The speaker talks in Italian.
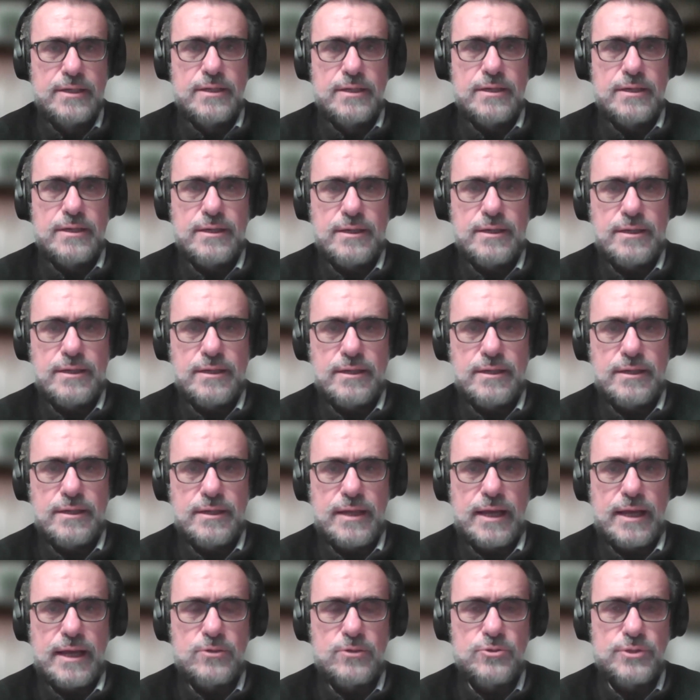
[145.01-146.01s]
eh,
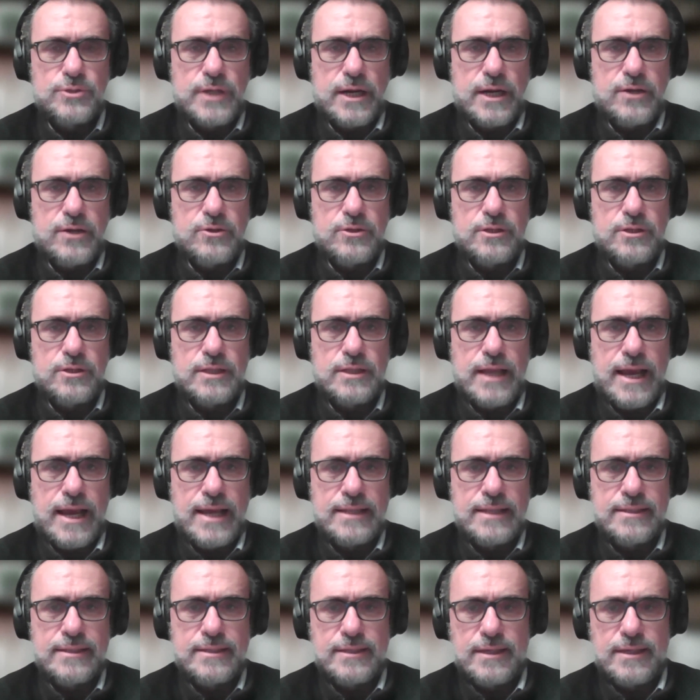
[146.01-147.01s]
che al contrario di
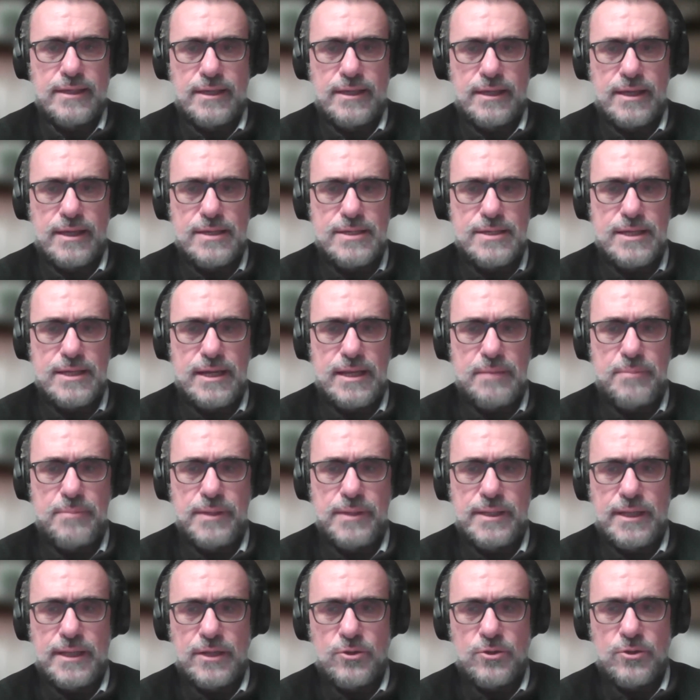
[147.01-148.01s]
tante che si
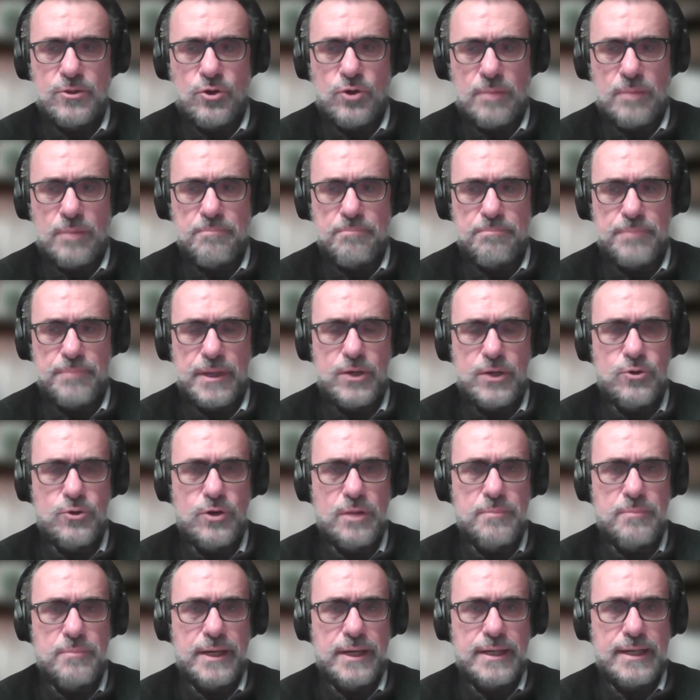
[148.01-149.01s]
limitano a piccoli
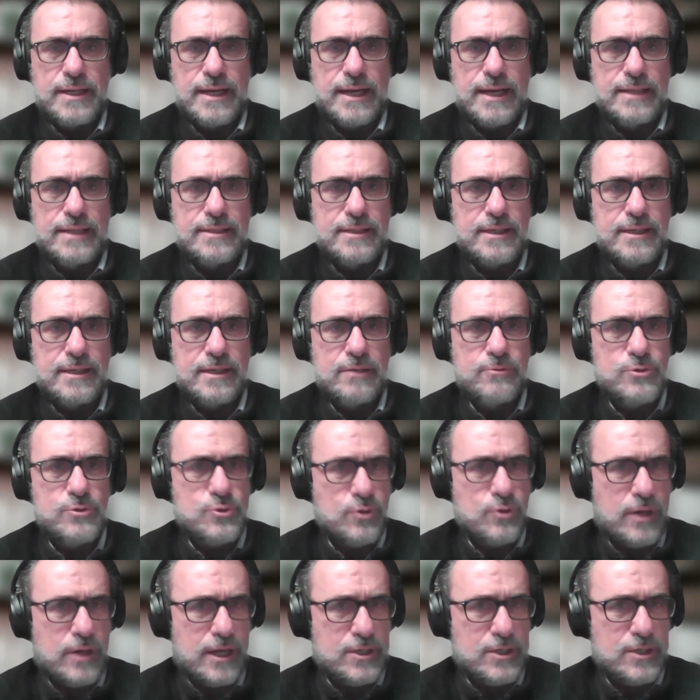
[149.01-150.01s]
mercati, in
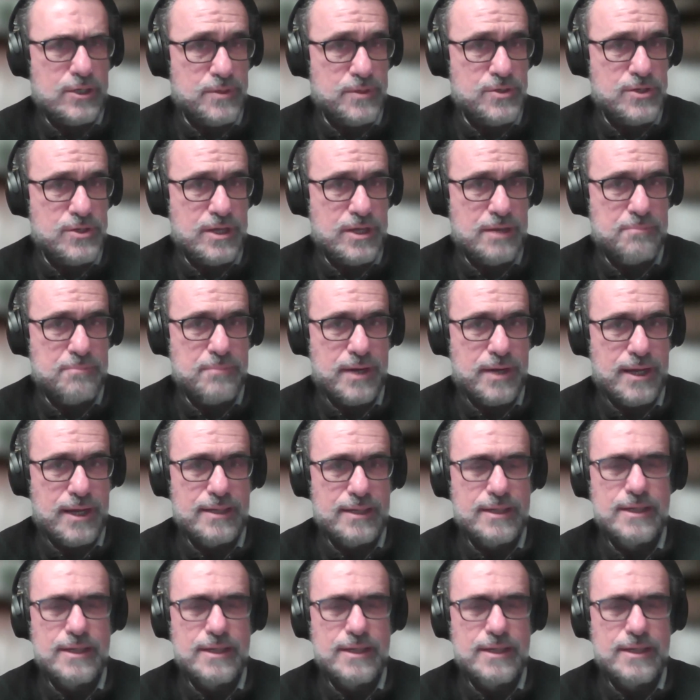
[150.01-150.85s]
questo caso mi sembra